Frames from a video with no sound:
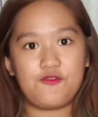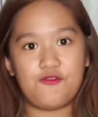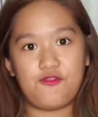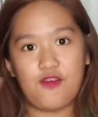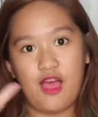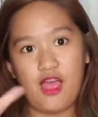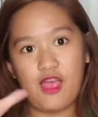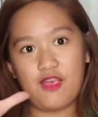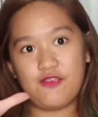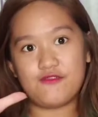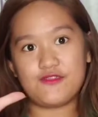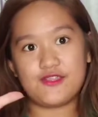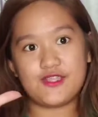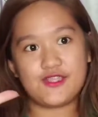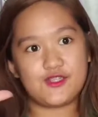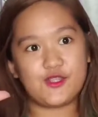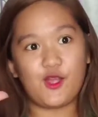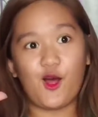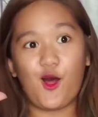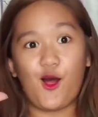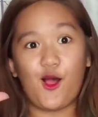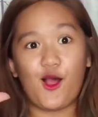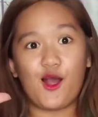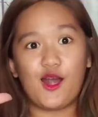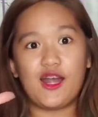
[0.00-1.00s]
5
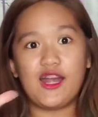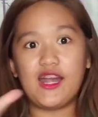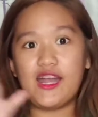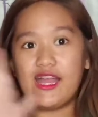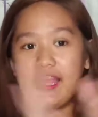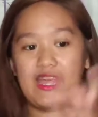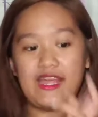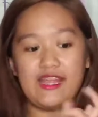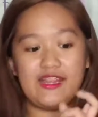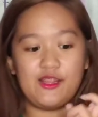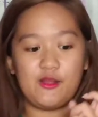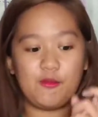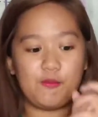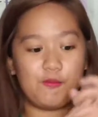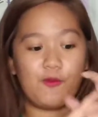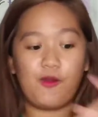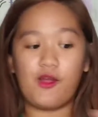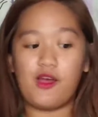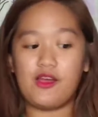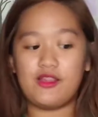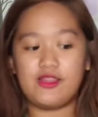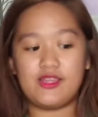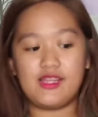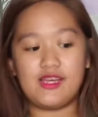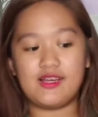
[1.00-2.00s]
star and the
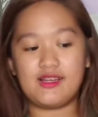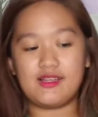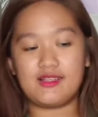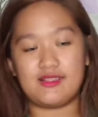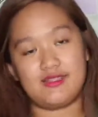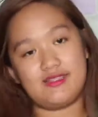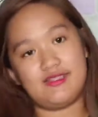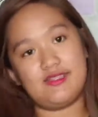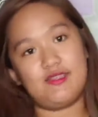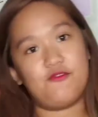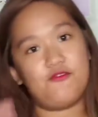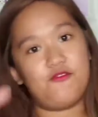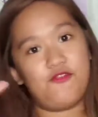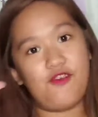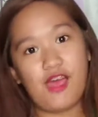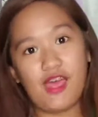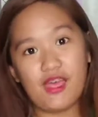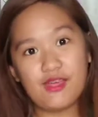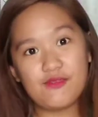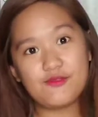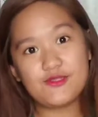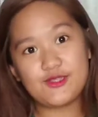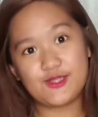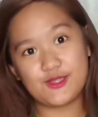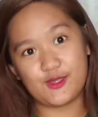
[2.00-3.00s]
product
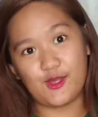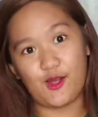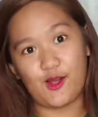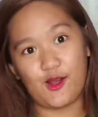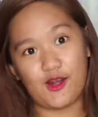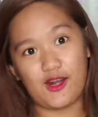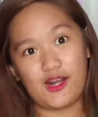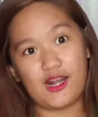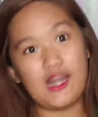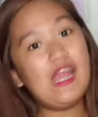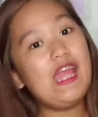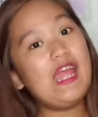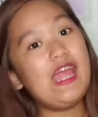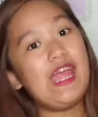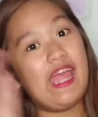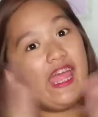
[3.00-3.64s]
5 star.